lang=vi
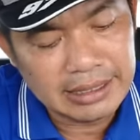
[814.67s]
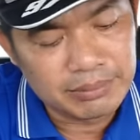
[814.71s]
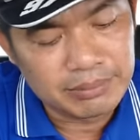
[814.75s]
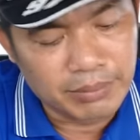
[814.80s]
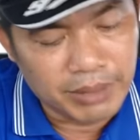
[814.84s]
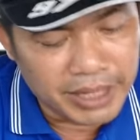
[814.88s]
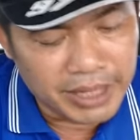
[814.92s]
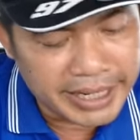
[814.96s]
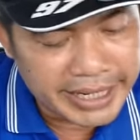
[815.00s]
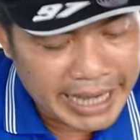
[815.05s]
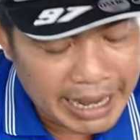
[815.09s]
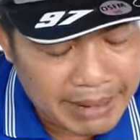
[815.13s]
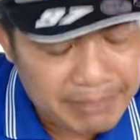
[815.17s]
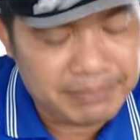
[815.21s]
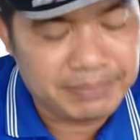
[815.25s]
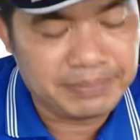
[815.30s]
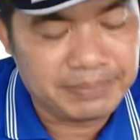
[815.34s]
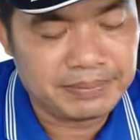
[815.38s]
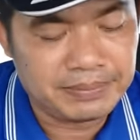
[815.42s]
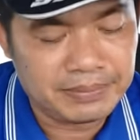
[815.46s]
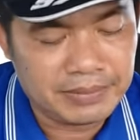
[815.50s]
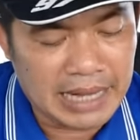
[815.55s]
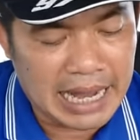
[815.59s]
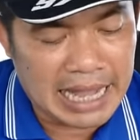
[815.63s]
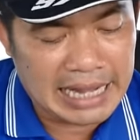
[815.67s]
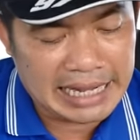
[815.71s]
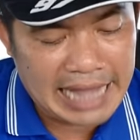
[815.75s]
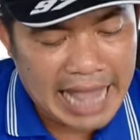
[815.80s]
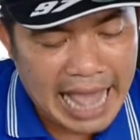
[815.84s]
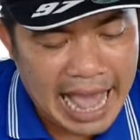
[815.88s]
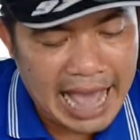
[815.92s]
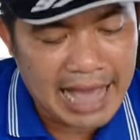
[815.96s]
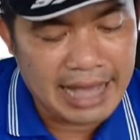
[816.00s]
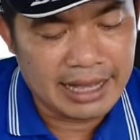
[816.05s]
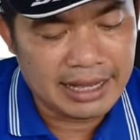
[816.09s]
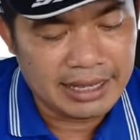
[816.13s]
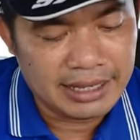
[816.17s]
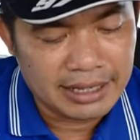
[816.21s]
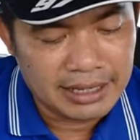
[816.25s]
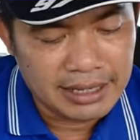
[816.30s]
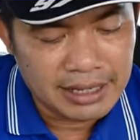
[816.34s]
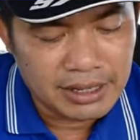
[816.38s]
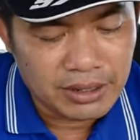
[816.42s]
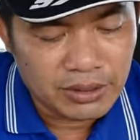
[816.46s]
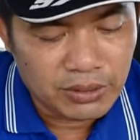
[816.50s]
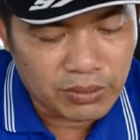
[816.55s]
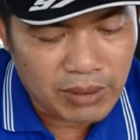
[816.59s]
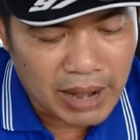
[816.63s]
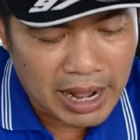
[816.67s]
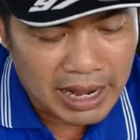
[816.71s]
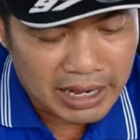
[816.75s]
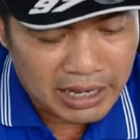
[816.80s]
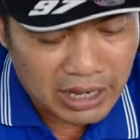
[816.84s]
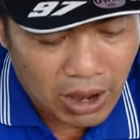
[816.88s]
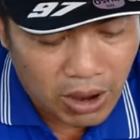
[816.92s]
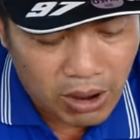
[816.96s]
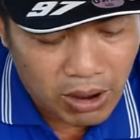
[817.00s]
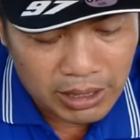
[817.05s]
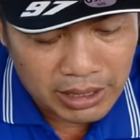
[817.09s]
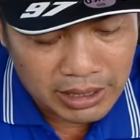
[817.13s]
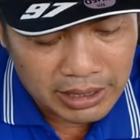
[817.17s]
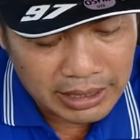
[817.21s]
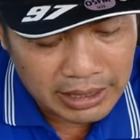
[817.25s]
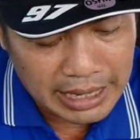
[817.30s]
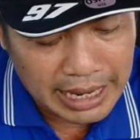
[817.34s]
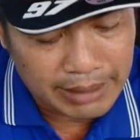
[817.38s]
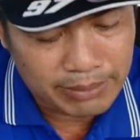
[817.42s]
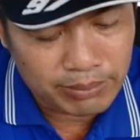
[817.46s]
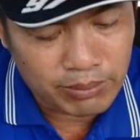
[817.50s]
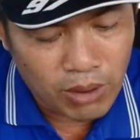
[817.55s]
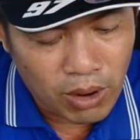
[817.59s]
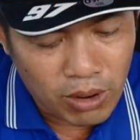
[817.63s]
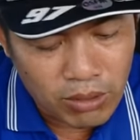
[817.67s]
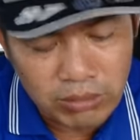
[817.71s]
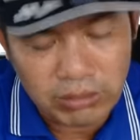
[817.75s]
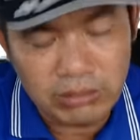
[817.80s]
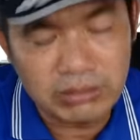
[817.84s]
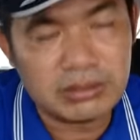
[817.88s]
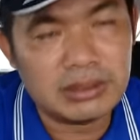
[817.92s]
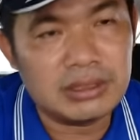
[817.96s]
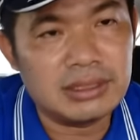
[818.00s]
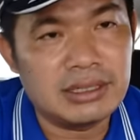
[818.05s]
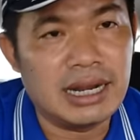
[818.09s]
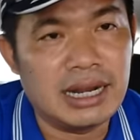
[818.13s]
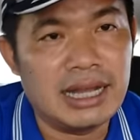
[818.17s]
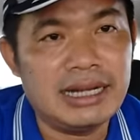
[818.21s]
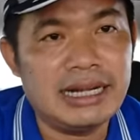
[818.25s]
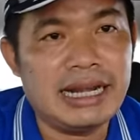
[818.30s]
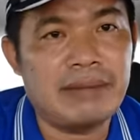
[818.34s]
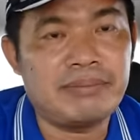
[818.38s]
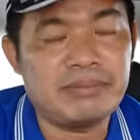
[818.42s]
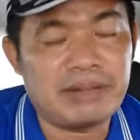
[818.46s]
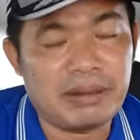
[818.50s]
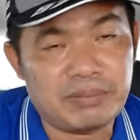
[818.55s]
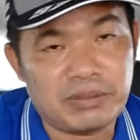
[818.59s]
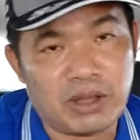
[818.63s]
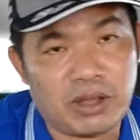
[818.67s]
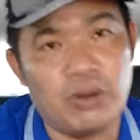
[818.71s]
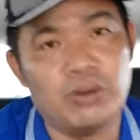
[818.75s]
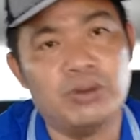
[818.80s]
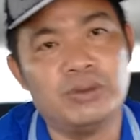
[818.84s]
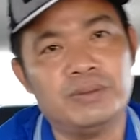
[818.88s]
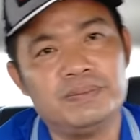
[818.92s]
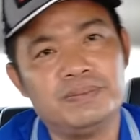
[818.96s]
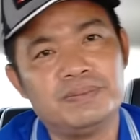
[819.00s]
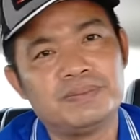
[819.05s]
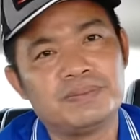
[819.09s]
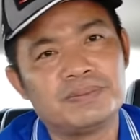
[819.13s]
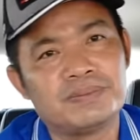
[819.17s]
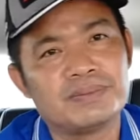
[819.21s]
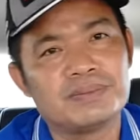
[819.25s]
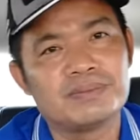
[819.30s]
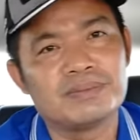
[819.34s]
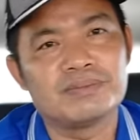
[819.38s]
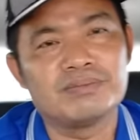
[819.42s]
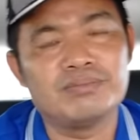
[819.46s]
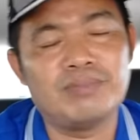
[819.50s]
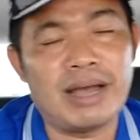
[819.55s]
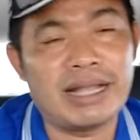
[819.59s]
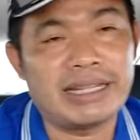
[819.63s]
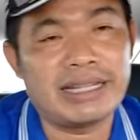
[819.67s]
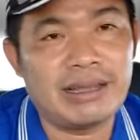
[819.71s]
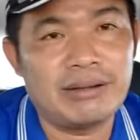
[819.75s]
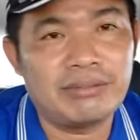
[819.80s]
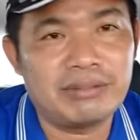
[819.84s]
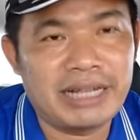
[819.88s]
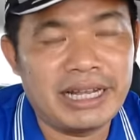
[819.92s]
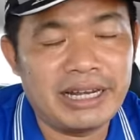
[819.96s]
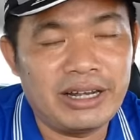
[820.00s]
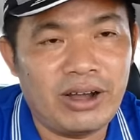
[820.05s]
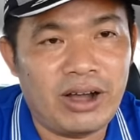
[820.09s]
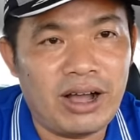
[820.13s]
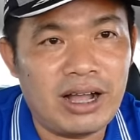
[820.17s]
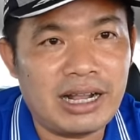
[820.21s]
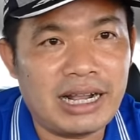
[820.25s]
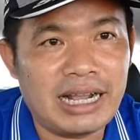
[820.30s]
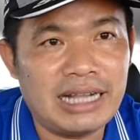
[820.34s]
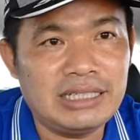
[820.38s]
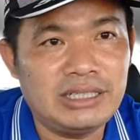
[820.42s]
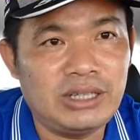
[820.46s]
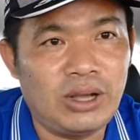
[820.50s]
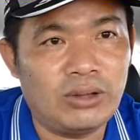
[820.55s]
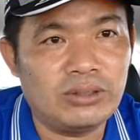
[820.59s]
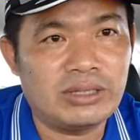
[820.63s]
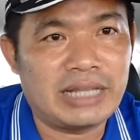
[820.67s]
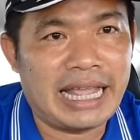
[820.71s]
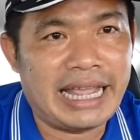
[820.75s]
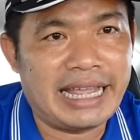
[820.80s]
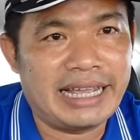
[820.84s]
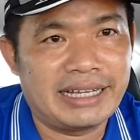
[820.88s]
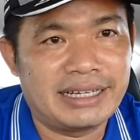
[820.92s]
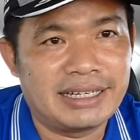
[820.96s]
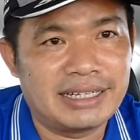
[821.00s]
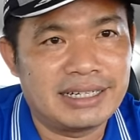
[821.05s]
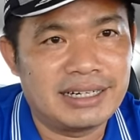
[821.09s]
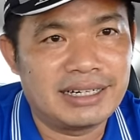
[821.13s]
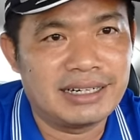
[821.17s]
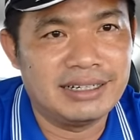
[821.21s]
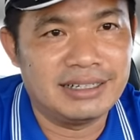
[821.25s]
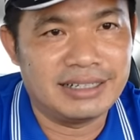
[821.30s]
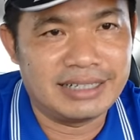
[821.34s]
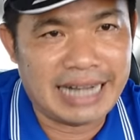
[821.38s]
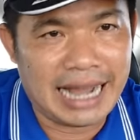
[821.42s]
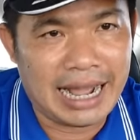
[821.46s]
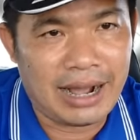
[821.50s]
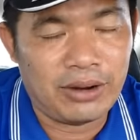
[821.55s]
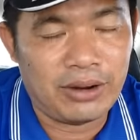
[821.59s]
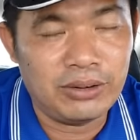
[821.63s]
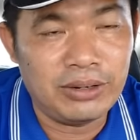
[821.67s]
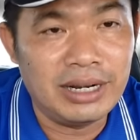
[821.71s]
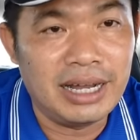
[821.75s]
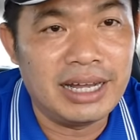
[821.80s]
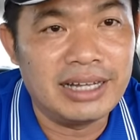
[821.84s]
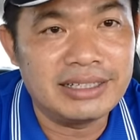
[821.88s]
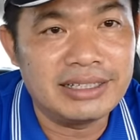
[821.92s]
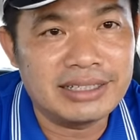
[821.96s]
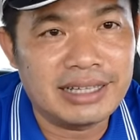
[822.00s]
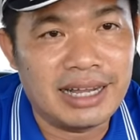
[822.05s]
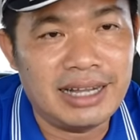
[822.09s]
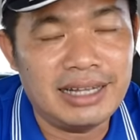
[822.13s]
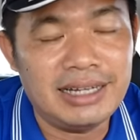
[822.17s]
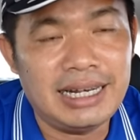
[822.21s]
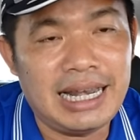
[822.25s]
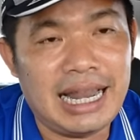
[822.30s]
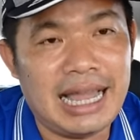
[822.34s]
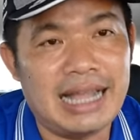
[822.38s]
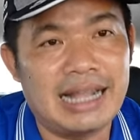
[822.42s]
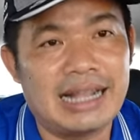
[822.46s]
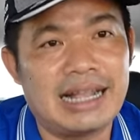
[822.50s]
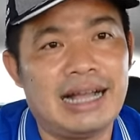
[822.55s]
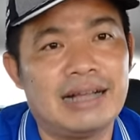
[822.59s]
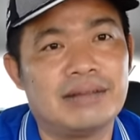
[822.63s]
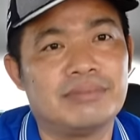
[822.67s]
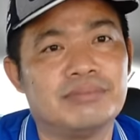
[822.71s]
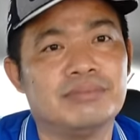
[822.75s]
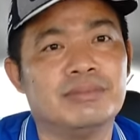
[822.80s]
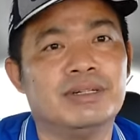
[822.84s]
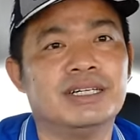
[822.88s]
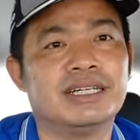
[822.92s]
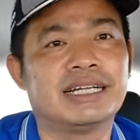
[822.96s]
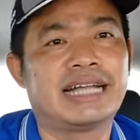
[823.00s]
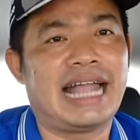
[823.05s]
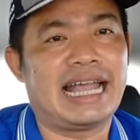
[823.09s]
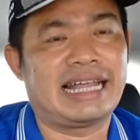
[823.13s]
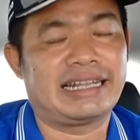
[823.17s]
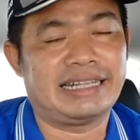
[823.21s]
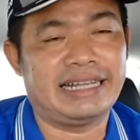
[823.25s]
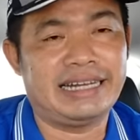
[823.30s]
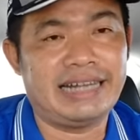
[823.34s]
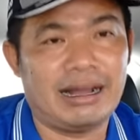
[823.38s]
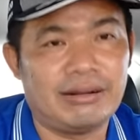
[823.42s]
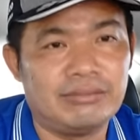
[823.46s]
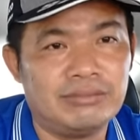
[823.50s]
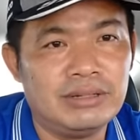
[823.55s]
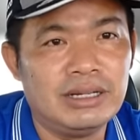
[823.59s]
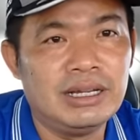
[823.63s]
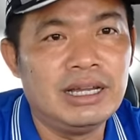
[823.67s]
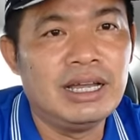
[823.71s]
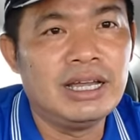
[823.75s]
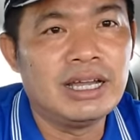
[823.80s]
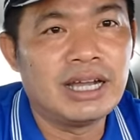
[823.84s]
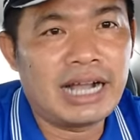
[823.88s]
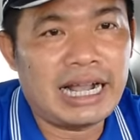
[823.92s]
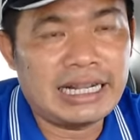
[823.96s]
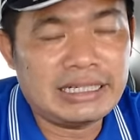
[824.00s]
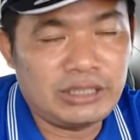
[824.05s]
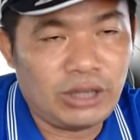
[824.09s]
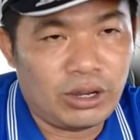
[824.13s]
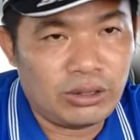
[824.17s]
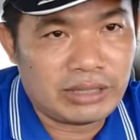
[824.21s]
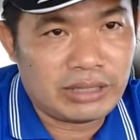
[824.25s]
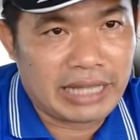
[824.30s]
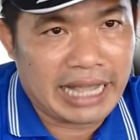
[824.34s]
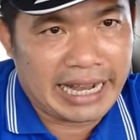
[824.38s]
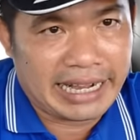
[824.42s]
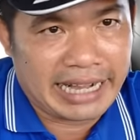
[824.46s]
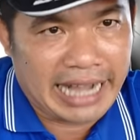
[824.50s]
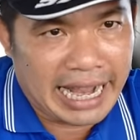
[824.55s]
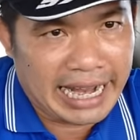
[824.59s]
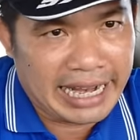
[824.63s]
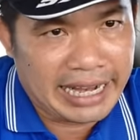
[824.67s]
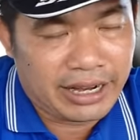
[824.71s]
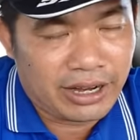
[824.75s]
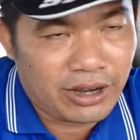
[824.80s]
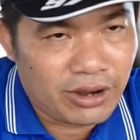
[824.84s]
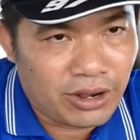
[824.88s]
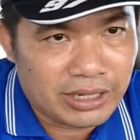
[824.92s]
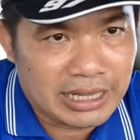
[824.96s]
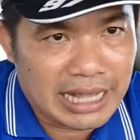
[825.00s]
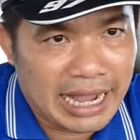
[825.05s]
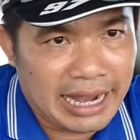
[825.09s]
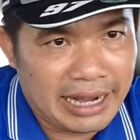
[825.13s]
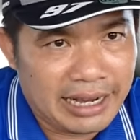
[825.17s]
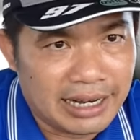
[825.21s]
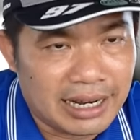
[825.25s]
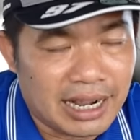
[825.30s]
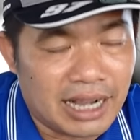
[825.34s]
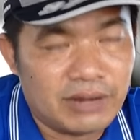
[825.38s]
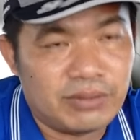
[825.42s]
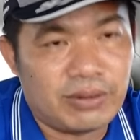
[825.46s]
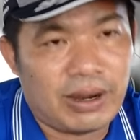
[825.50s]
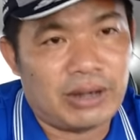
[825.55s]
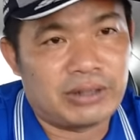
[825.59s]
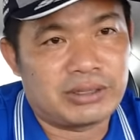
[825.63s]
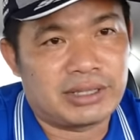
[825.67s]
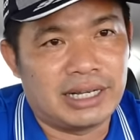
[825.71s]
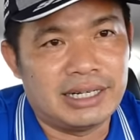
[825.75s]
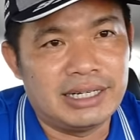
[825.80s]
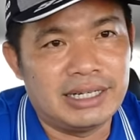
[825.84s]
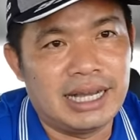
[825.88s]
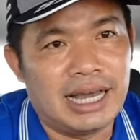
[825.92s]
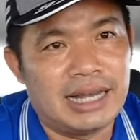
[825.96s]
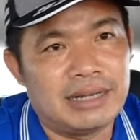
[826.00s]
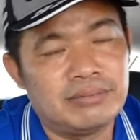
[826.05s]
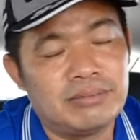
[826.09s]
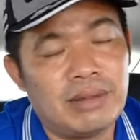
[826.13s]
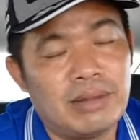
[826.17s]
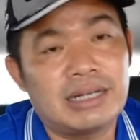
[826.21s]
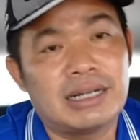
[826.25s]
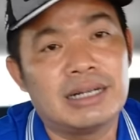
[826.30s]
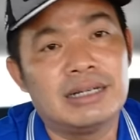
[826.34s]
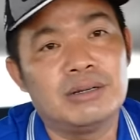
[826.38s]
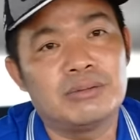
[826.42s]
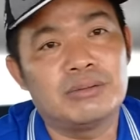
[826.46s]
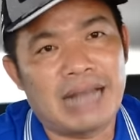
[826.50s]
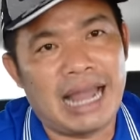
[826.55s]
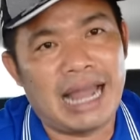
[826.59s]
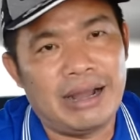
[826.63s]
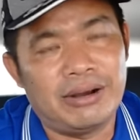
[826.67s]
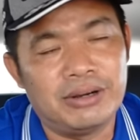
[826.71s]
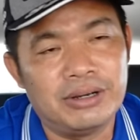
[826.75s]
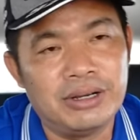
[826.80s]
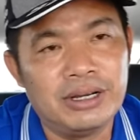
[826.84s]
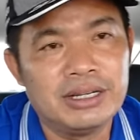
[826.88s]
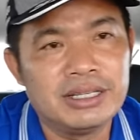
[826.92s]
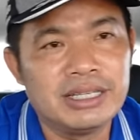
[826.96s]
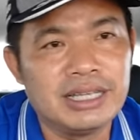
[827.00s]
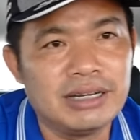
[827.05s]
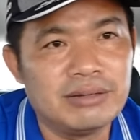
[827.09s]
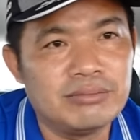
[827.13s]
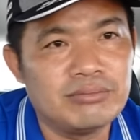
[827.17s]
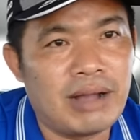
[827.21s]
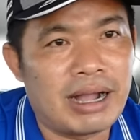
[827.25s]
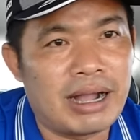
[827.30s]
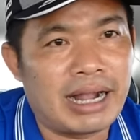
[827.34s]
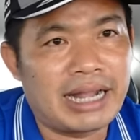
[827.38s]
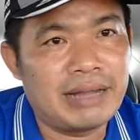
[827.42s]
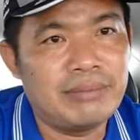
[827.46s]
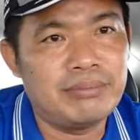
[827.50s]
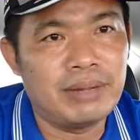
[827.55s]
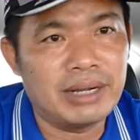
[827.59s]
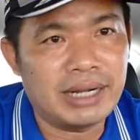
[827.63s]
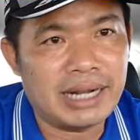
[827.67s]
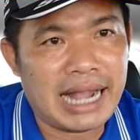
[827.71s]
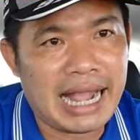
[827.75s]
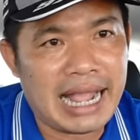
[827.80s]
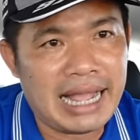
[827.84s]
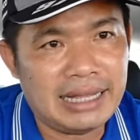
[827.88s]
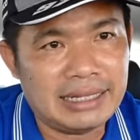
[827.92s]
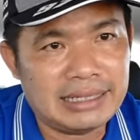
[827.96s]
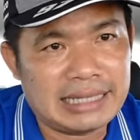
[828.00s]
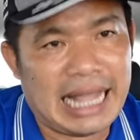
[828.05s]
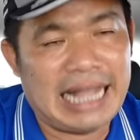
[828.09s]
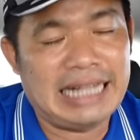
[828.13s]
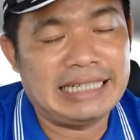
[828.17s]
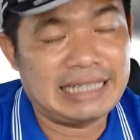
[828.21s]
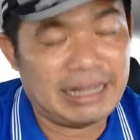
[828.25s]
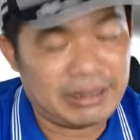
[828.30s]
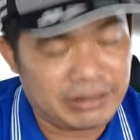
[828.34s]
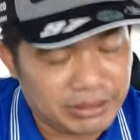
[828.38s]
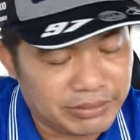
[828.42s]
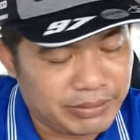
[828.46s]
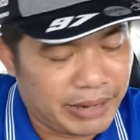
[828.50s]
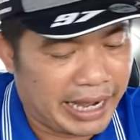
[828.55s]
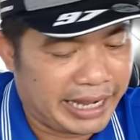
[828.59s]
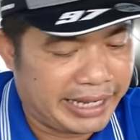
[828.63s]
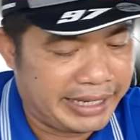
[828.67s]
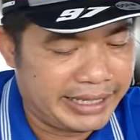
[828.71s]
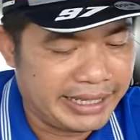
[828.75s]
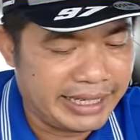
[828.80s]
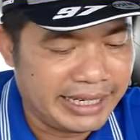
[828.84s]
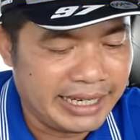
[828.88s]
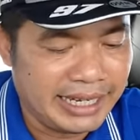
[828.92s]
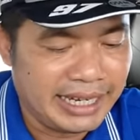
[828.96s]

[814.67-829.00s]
10 năm là cha và con là 4 đến 5 năm tù mà trong khi đó cái số tiền lừa đảo lên tới là gần 10.000 tỷ đồng cái số tiền này có thể rơi vào tử hình bất cứ lúc nào nhưng mà cái mức án tại sao như vậy